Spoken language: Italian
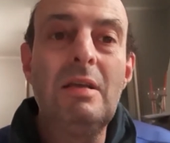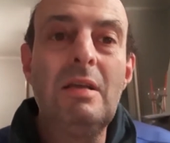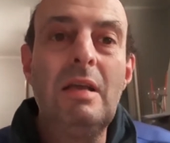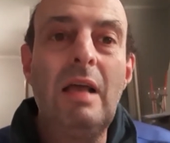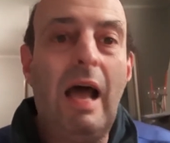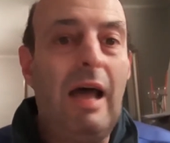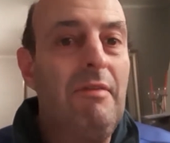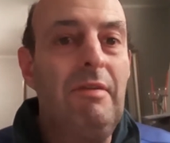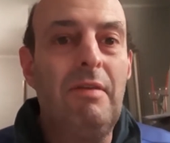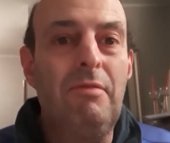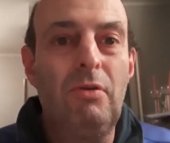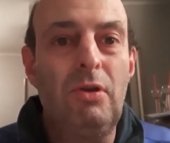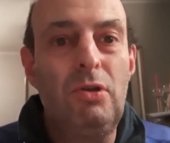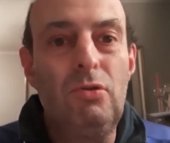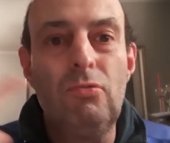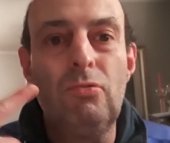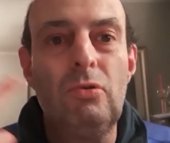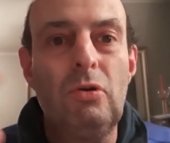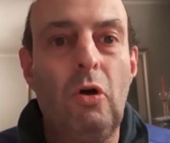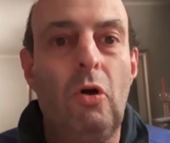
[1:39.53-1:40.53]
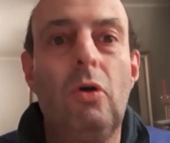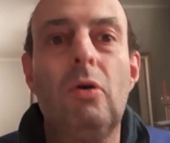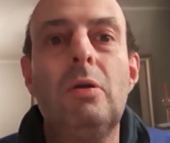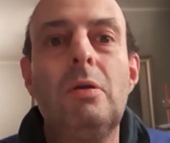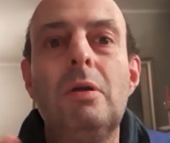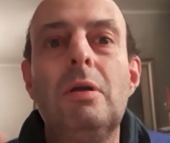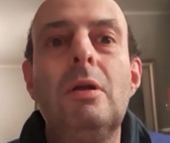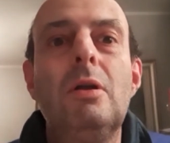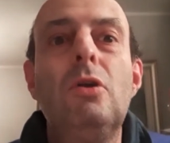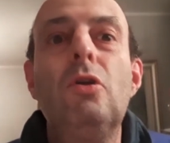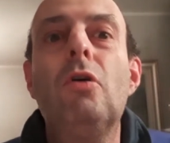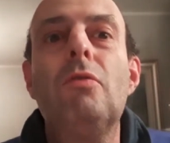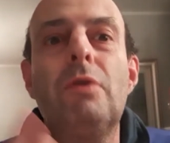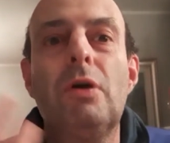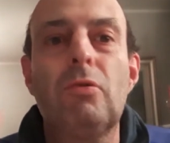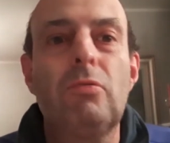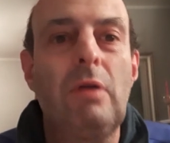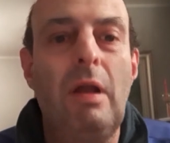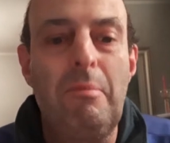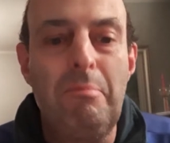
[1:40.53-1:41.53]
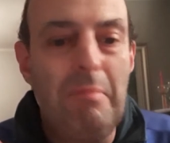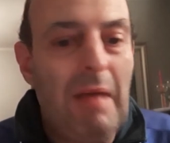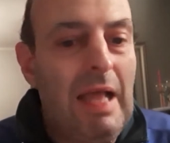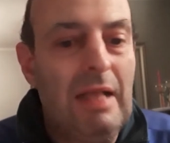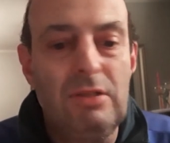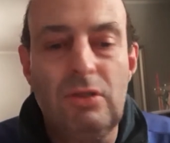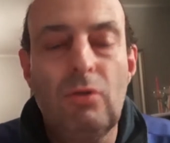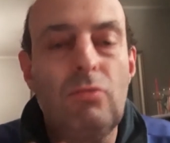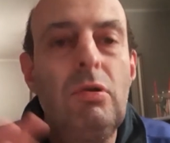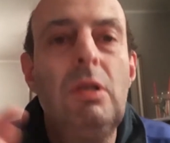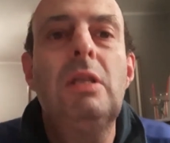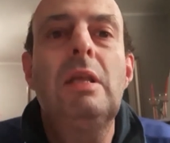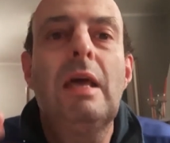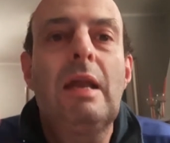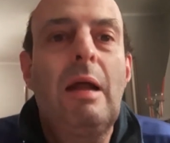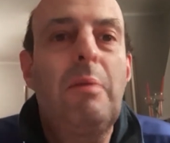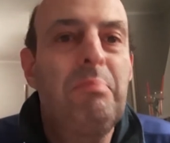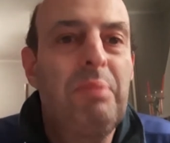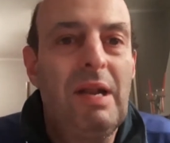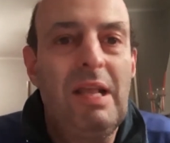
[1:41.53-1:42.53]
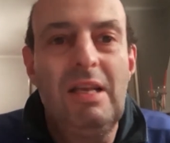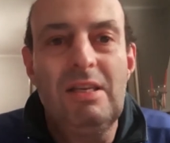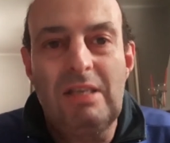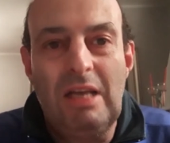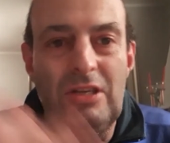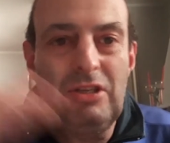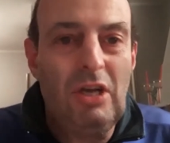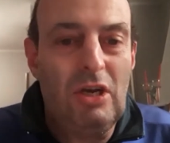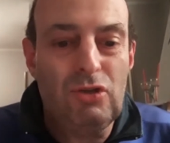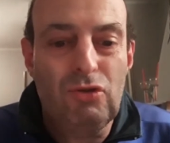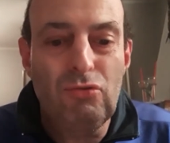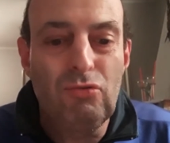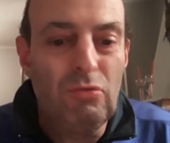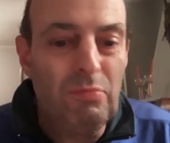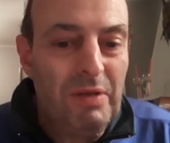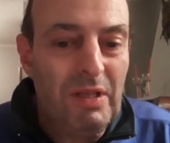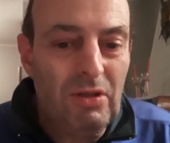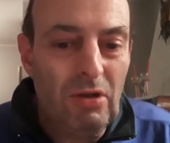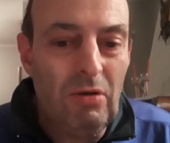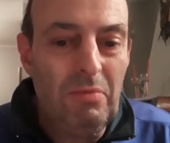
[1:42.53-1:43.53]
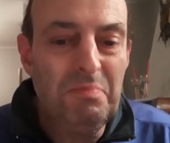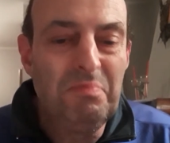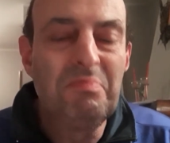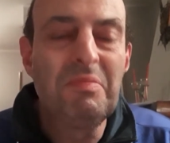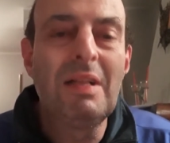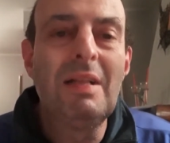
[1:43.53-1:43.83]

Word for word: Avevo in uno l'over 1,5, quindi era presa già subito,